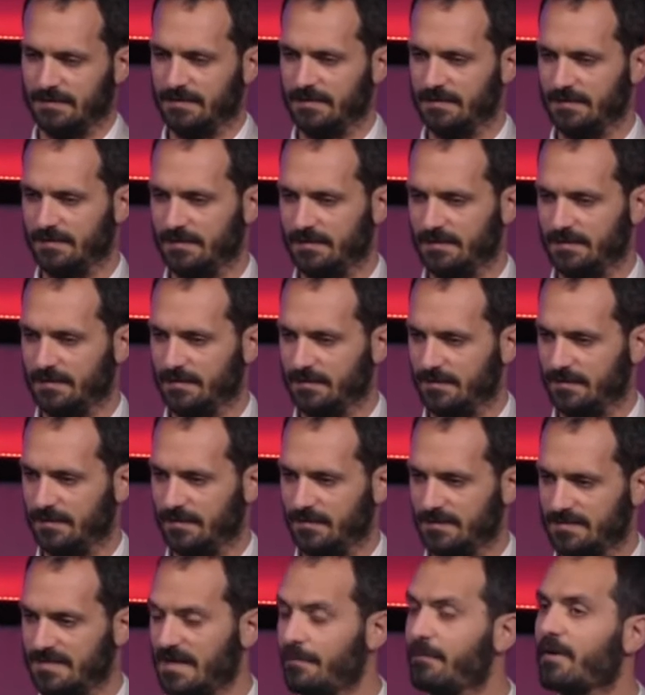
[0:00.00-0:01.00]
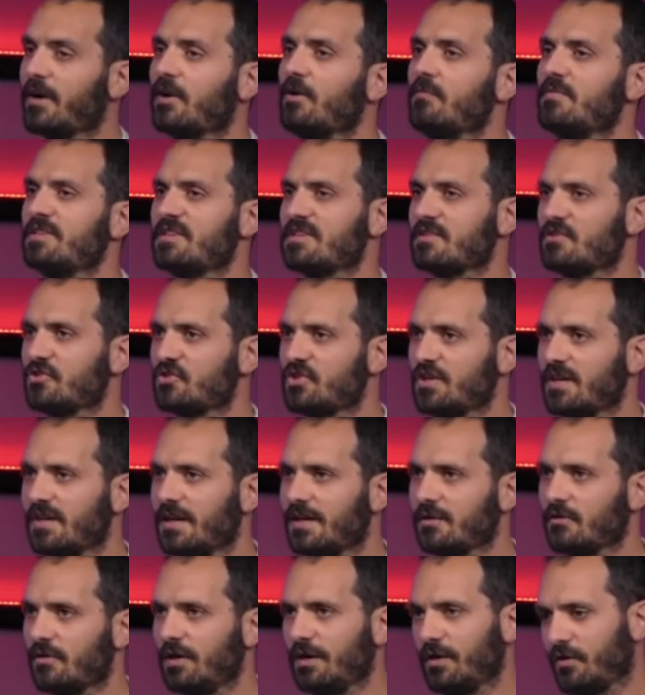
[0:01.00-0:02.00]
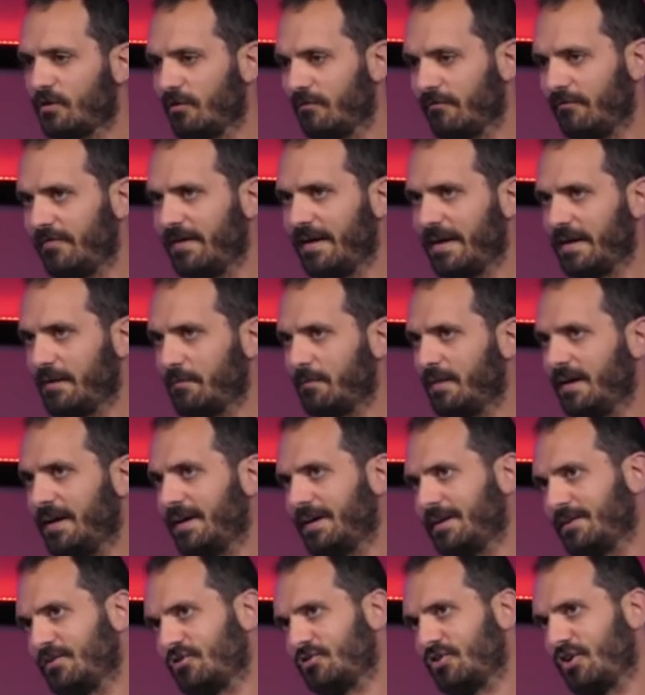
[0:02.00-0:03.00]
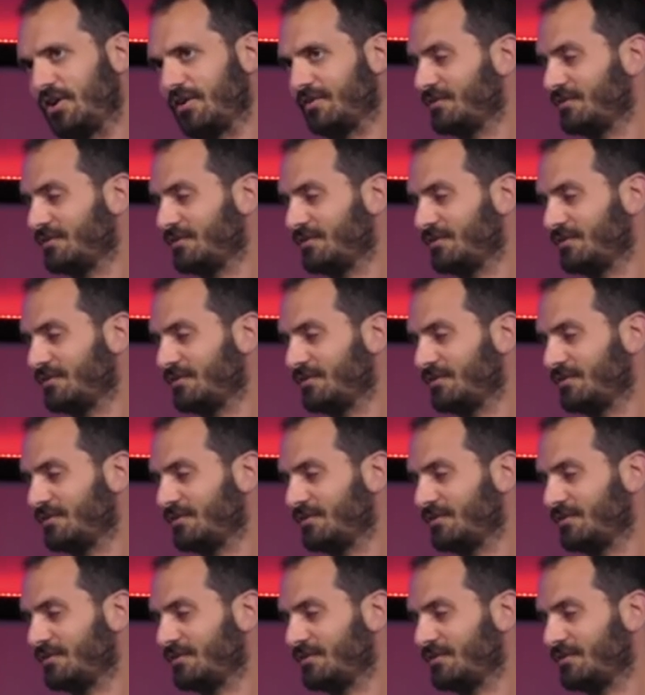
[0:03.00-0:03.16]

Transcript: eh, sembra come se sto cercando la riconferma, eh. no,